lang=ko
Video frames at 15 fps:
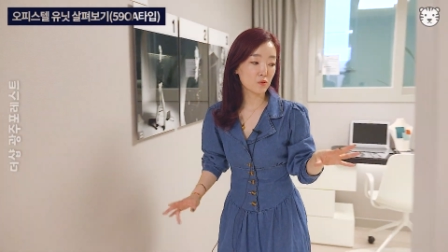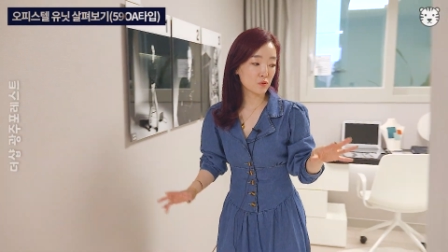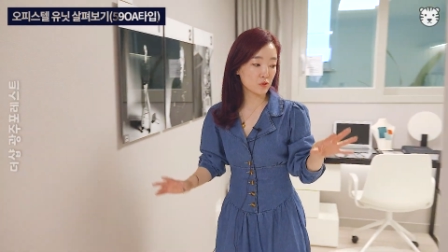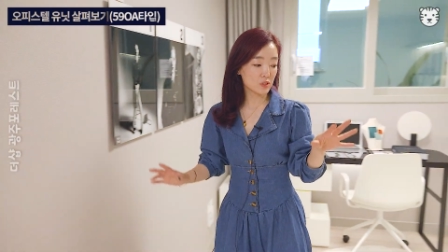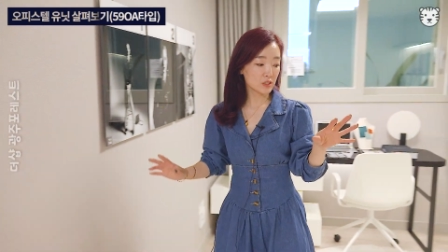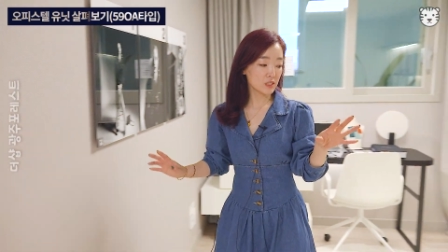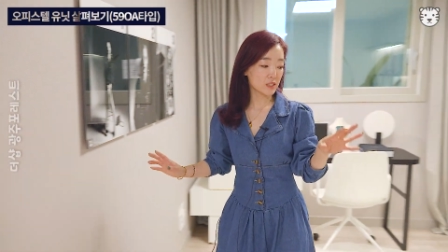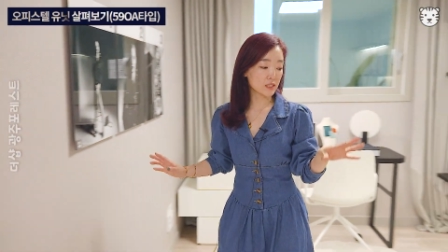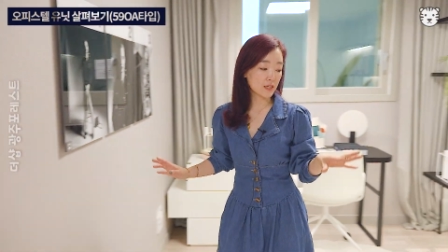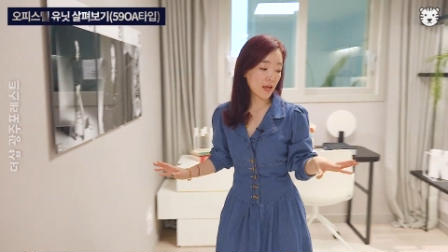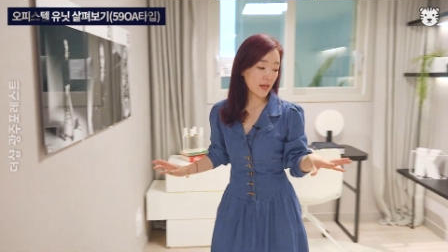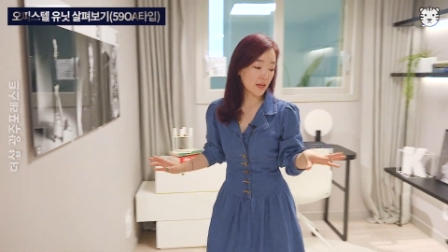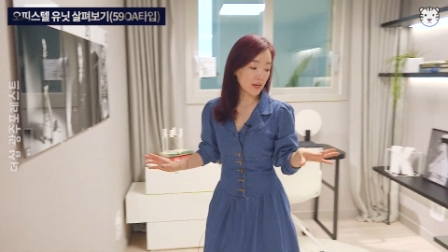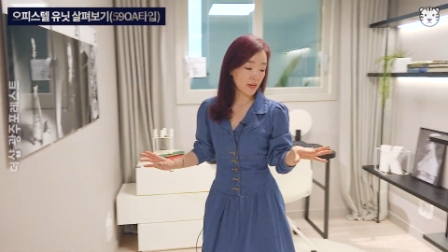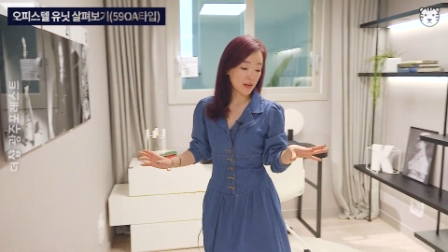톤은
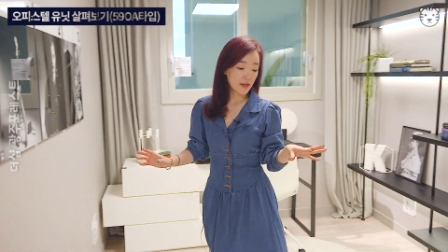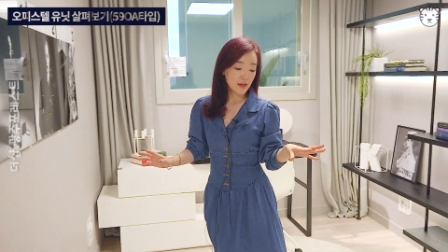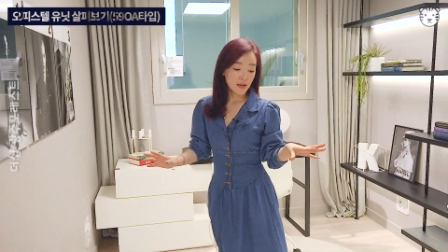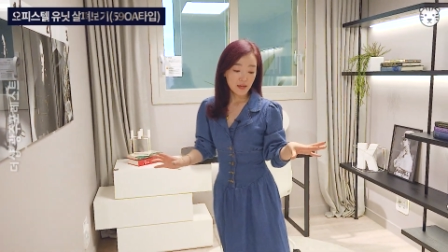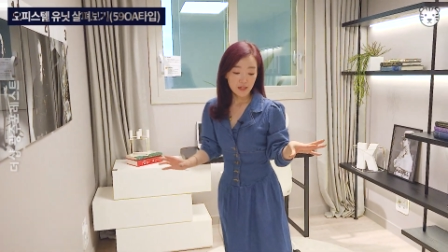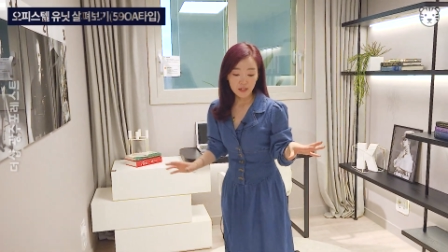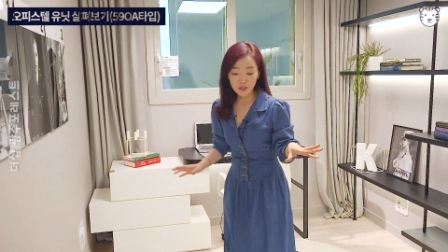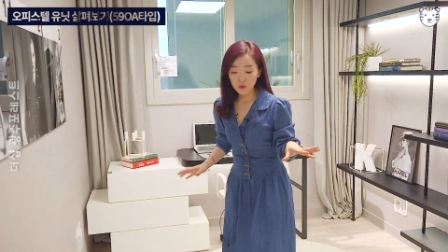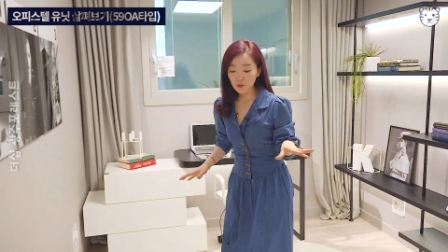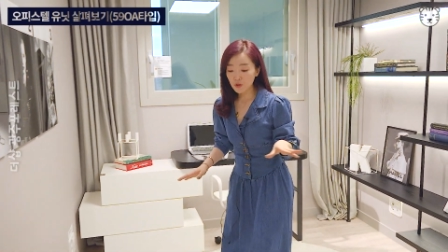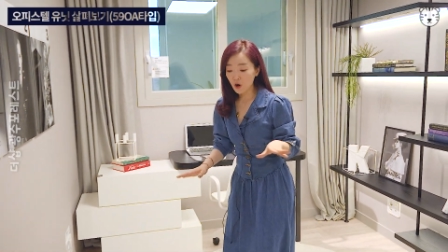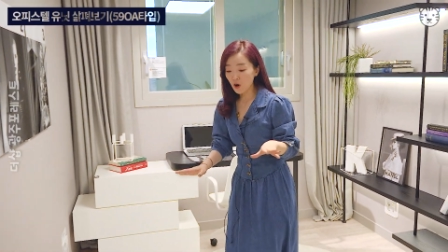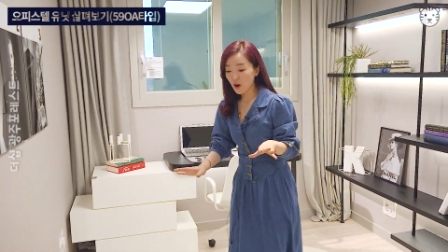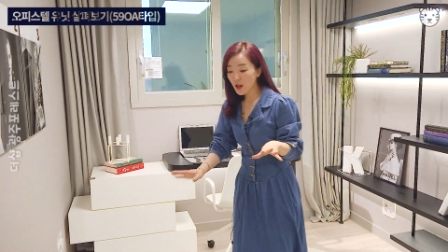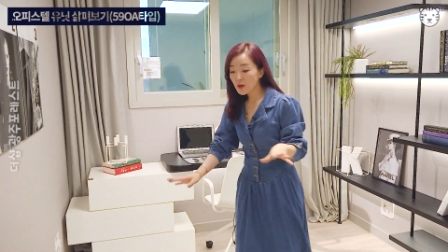그레이. 그리고
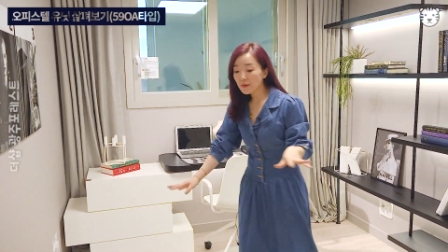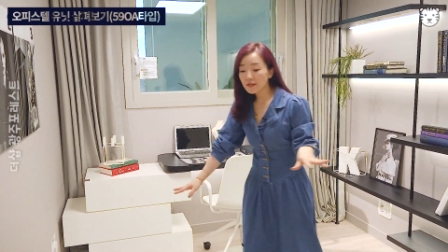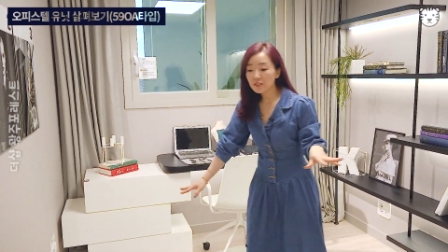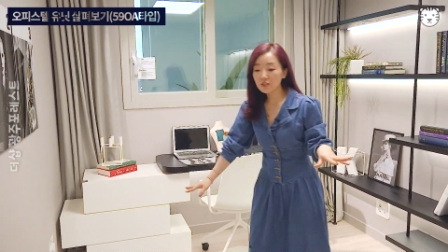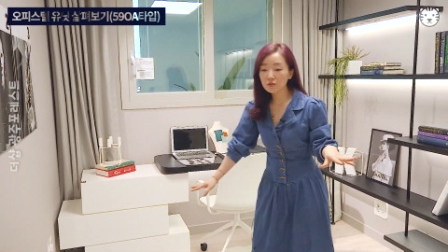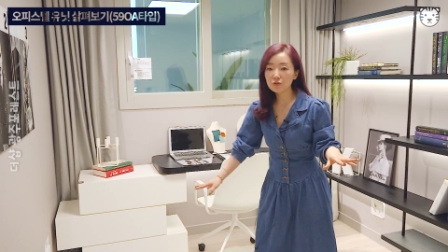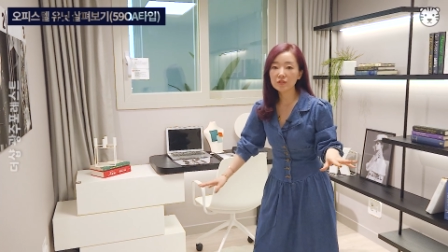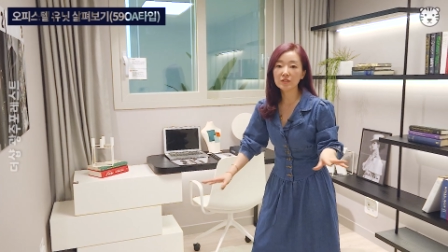걸레 바지도